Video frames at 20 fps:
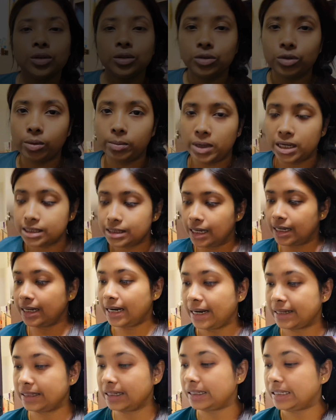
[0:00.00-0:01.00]
তোমরা
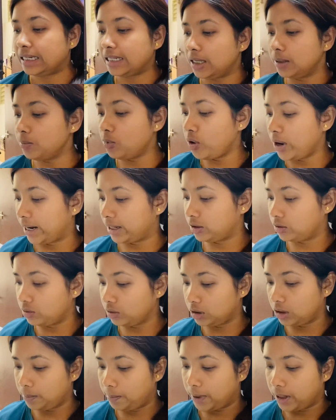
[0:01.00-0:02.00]
চাইলে একটা ডিমও অ্যাড
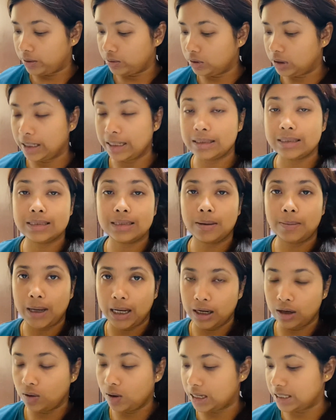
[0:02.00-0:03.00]
করতে পারো টেস্টটা
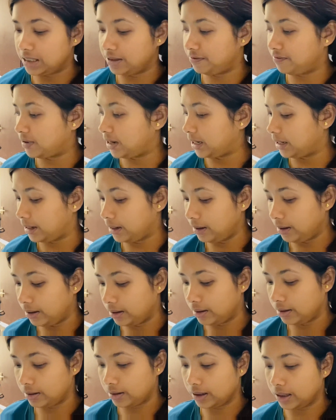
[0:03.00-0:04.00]
ভালো আসে ফ্রাইডের
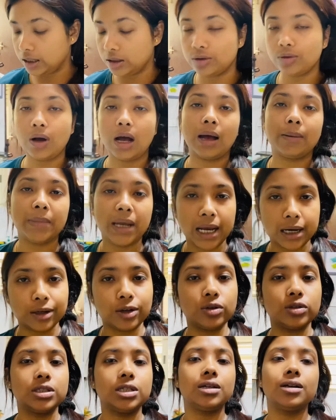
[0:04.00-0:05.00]
কিন্তু আমি অ্যাড
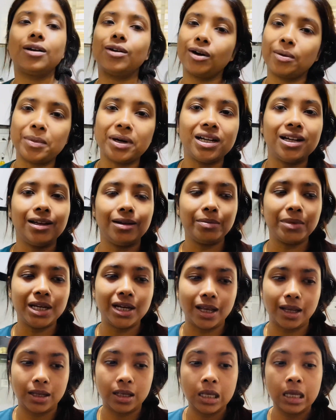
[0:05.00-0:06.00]
করছি না কারণ আমার ডিমই
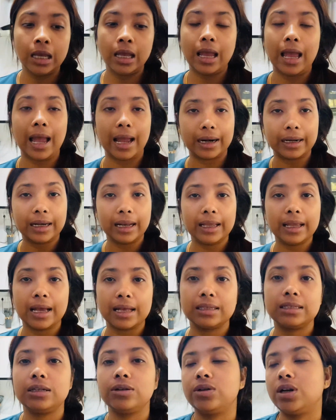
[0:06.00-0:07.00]
নেই একটাই
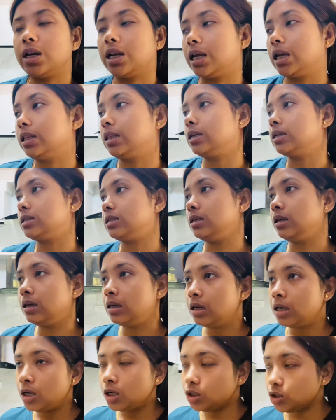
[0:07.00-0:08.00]
আছে ওটা রেখে দিয়েছি
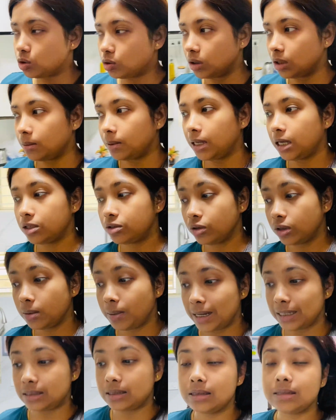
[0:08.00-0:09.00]
সন্ধ্যাবেলা যদি
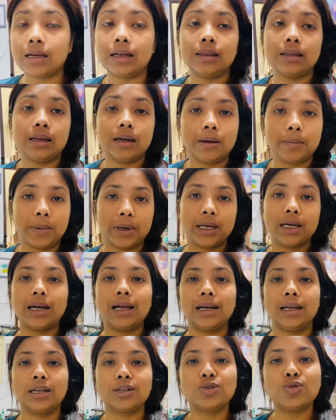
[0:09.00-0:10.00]
বাই চান্স আনতে না পারি
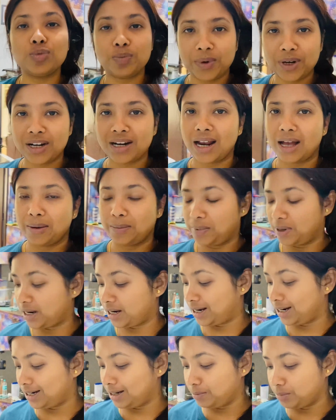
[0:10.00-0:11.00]
কালকে স্নুপিড লাগবে
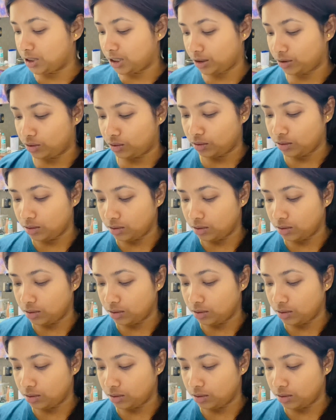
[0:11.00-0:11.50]
আর কি ডিম সেদ্ধ